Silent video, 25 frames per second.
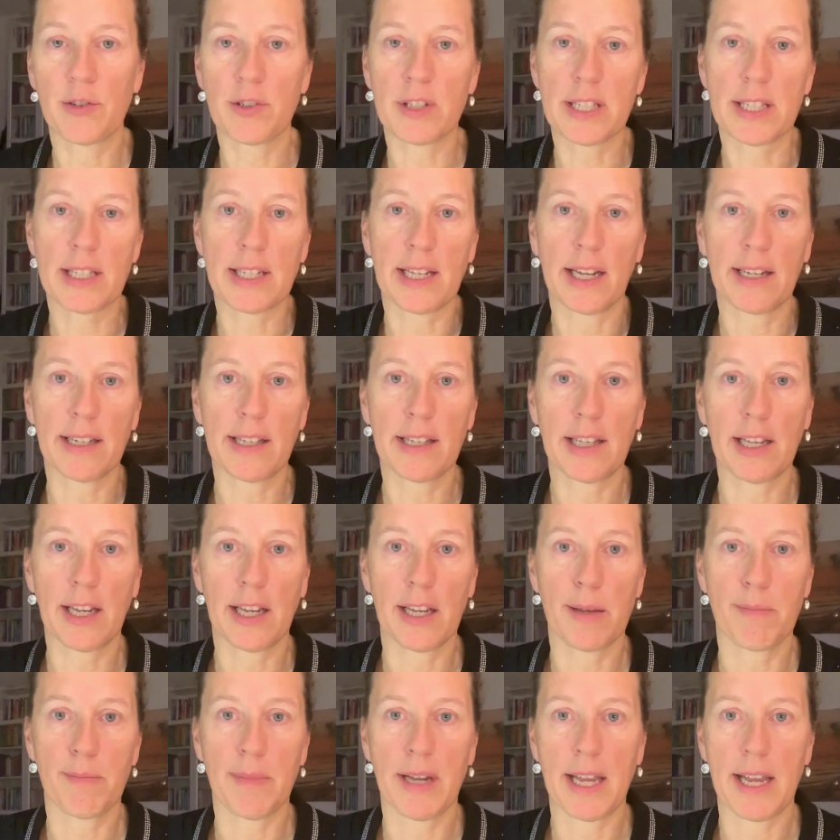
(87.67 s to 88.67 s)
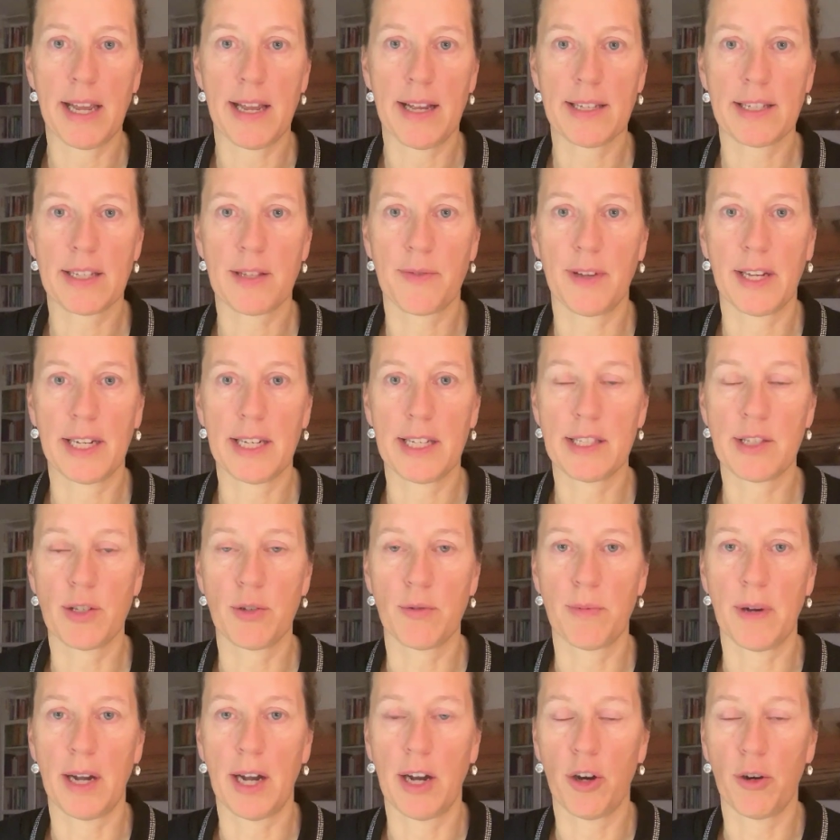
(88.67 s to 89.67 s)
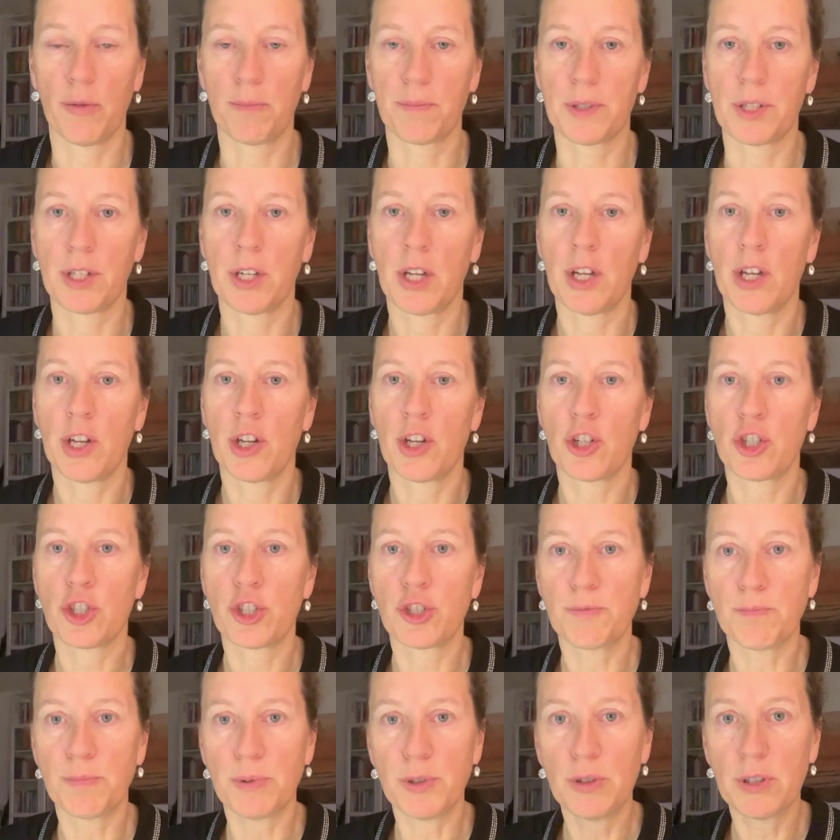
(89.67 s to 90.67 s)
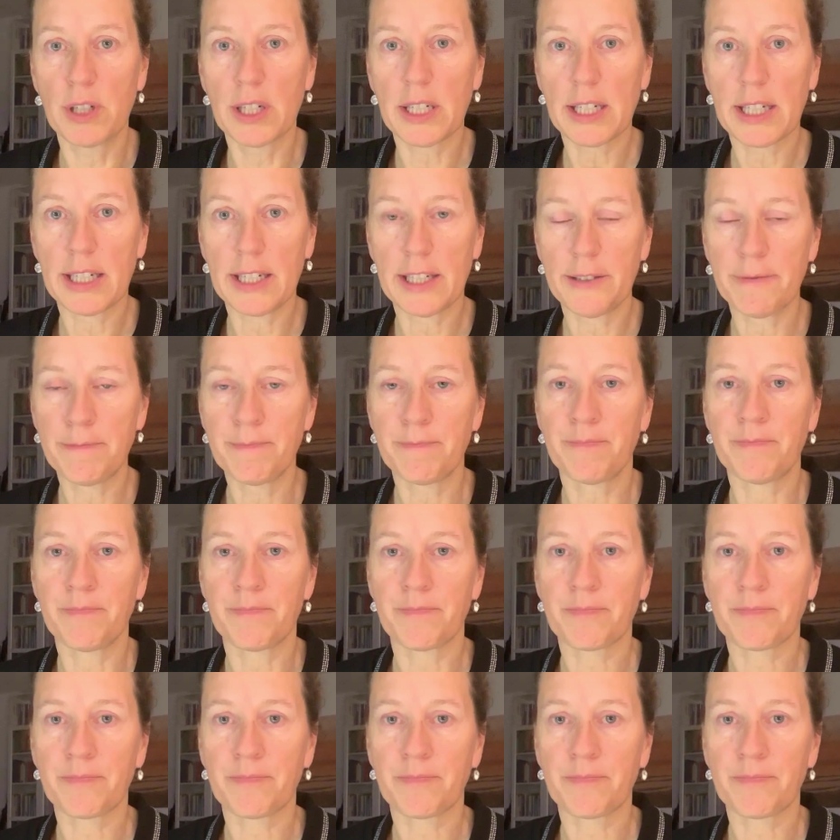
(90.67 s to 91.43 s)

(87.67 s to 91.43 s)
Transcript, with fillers: Und das kann ich ja immer erst, wenn ich sie überhaupt spüre.